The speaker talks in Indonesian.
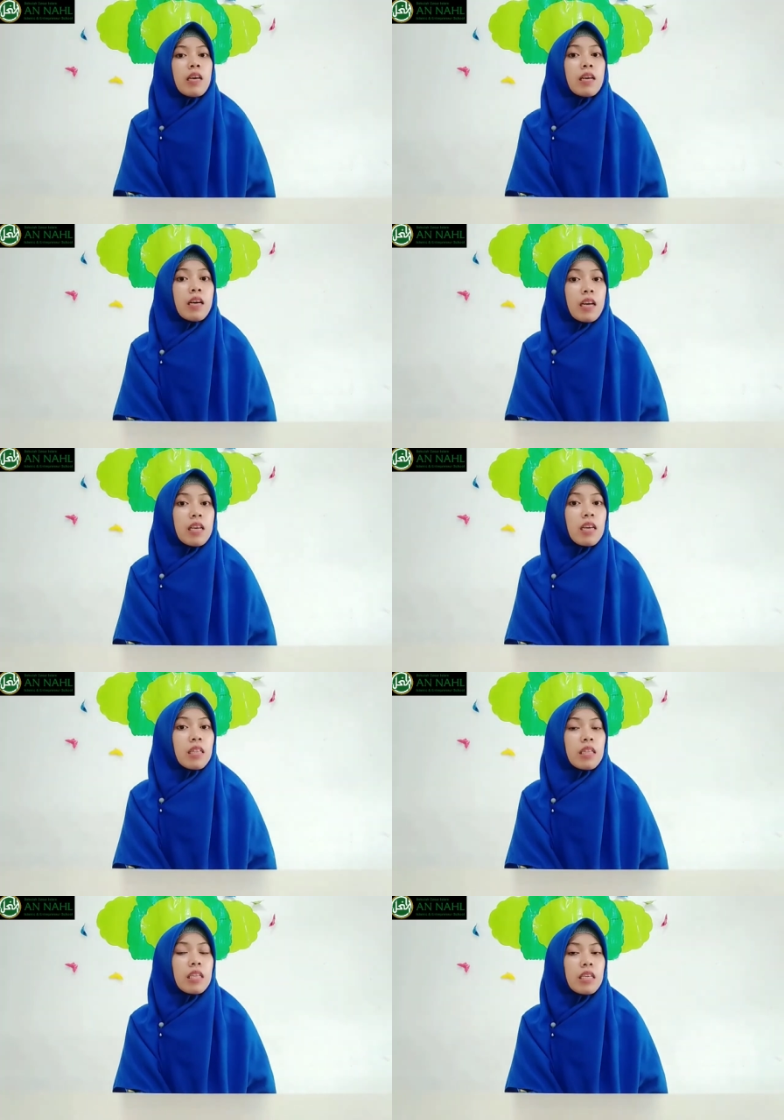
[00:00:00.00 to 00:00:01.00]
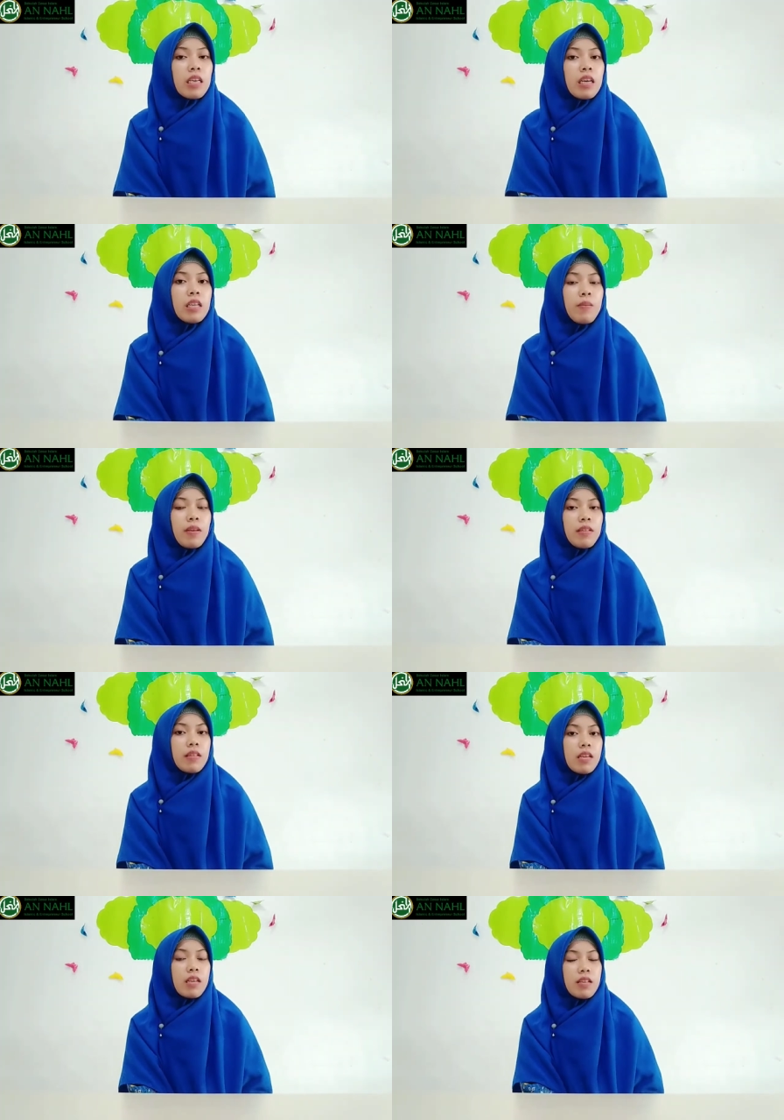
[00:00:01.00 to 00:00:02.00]
Karya tiga dimensi
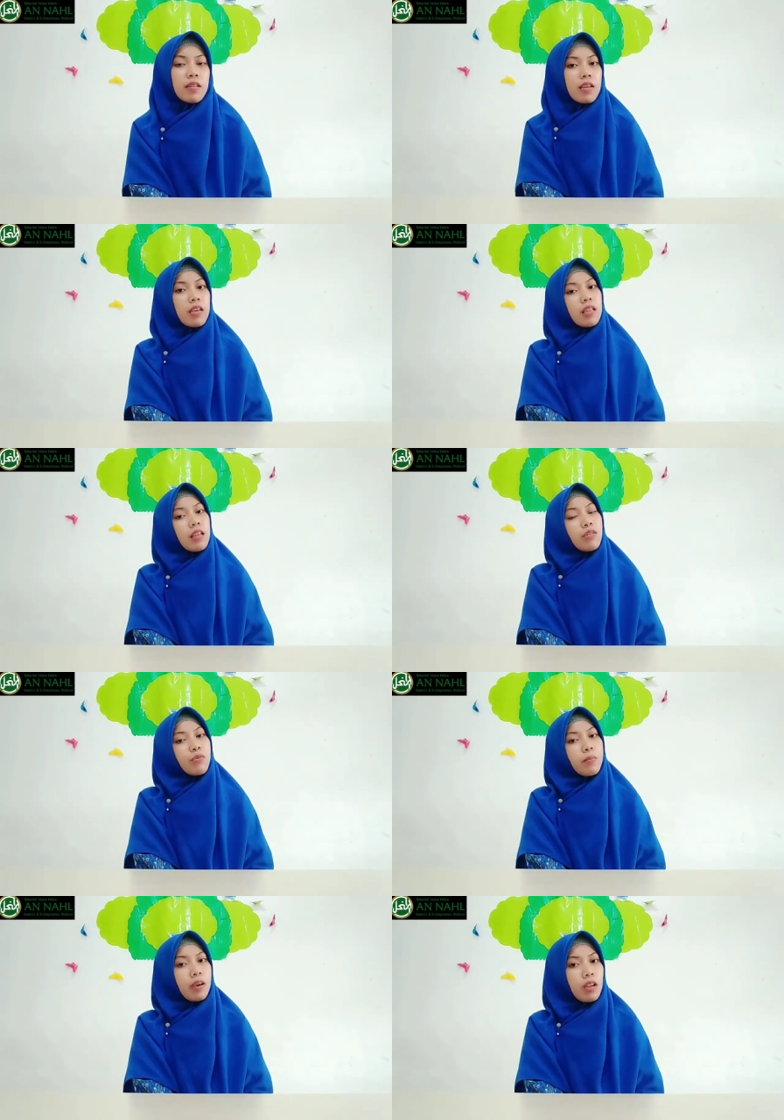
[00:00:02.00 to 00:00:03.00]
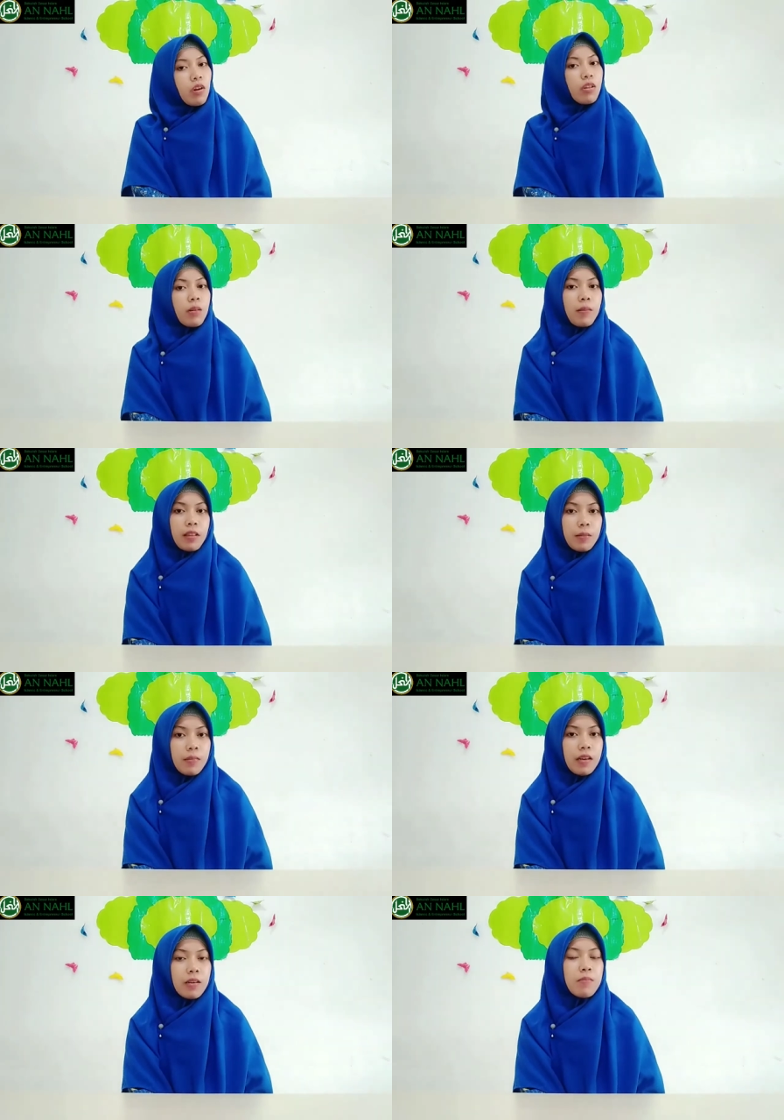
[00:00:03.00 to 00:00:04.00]
ini sering kita jumpai loh
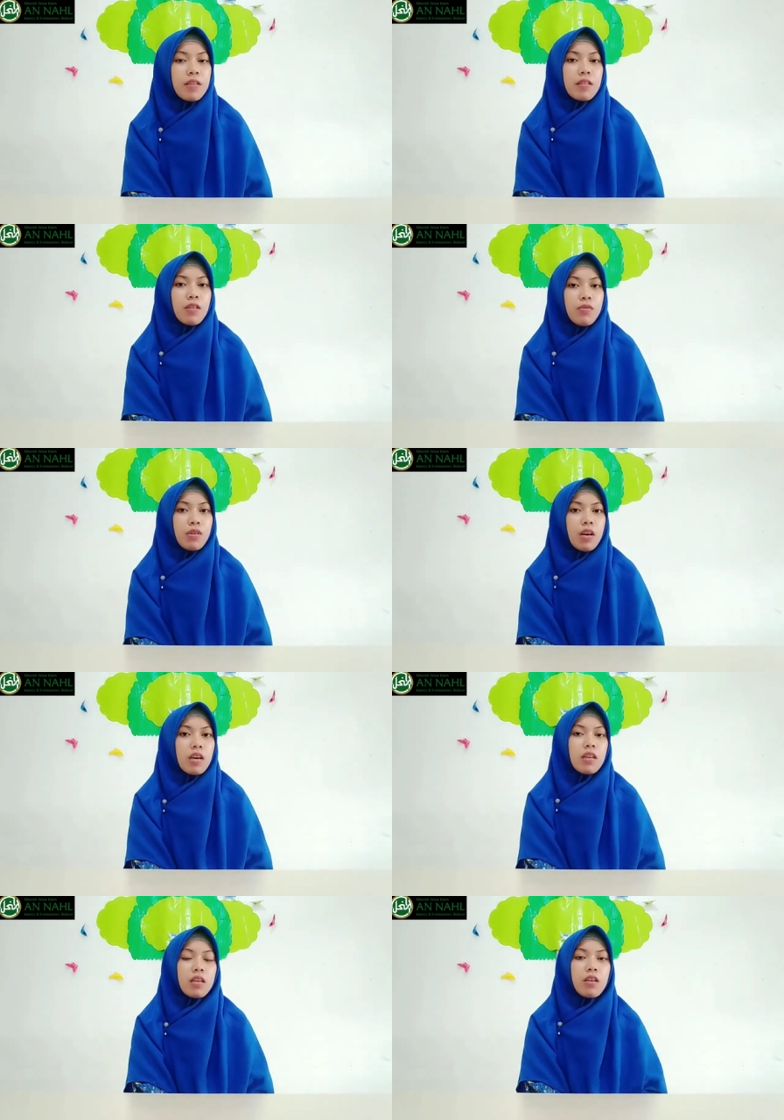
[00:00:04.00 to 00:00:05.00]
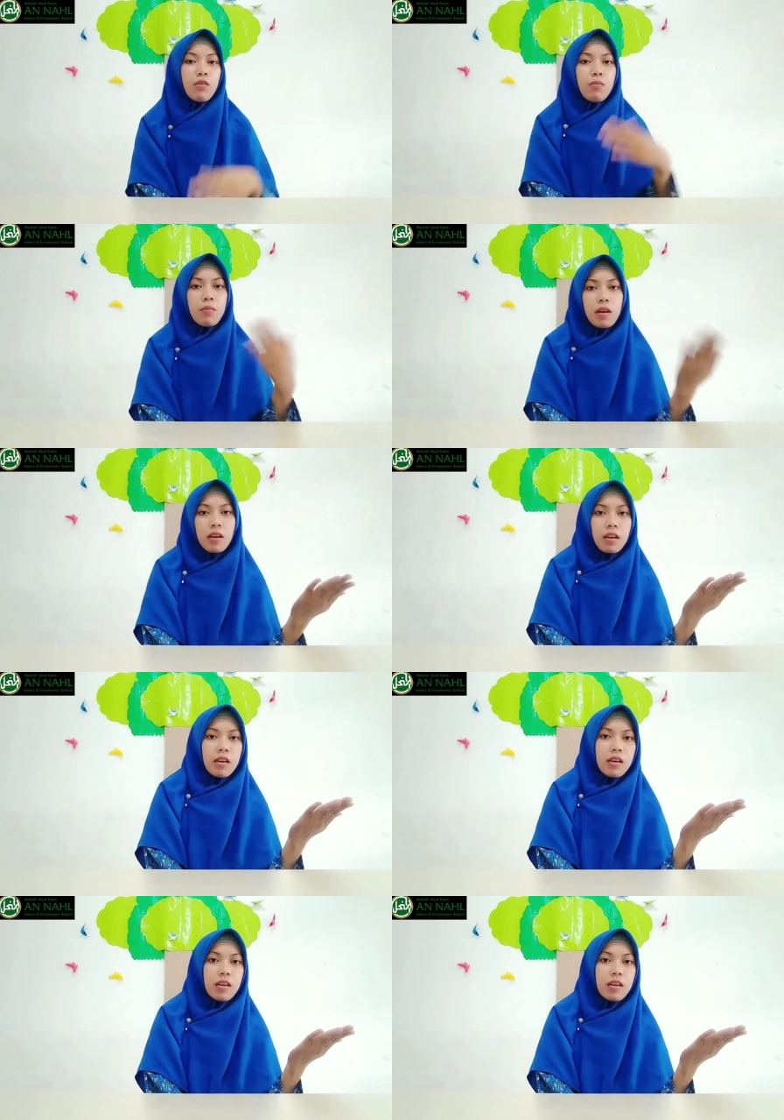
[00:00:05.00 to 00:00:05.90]
teman-teman, bisa juga ada di rumah,